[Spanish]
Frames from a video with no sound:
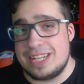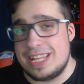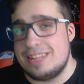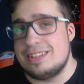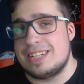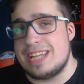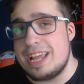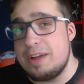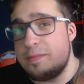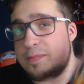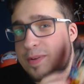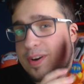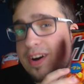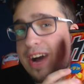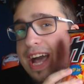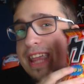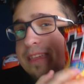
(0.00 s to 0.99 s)
Entonces es un
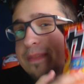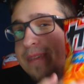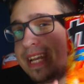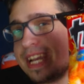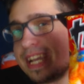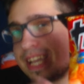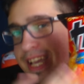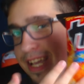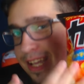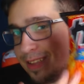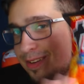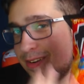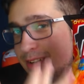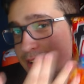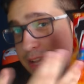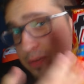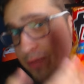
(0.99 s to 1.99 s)
poco adivina qué es esto,
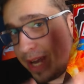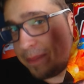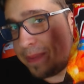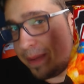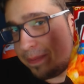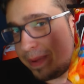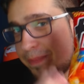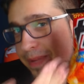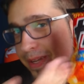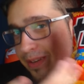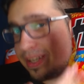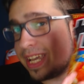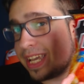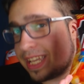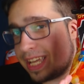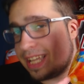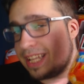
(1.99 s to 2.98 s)
¿no? Es una papa, pero
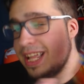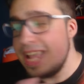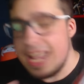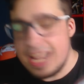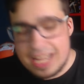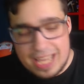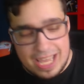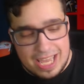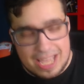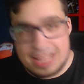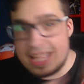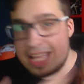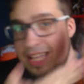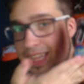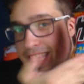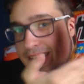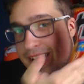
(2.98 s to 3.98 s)
¿qué, qué, qué es?
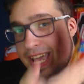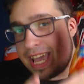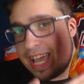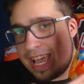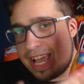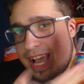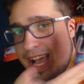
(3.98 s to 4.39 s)
¿De, qué es?